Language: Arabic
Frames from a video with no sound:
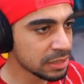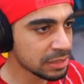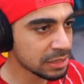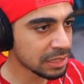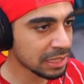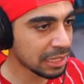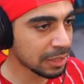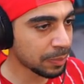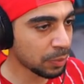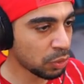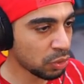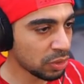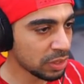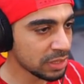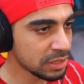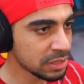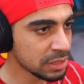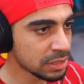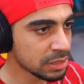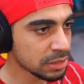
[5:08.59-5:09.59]
تشيك
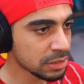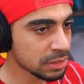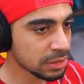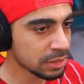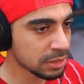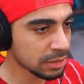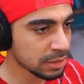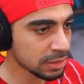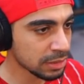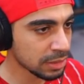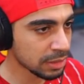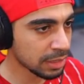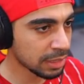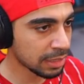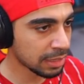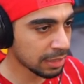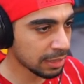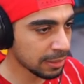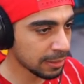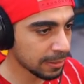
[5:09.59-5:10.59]
بوينت
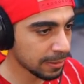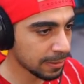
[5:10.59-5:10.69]
يلا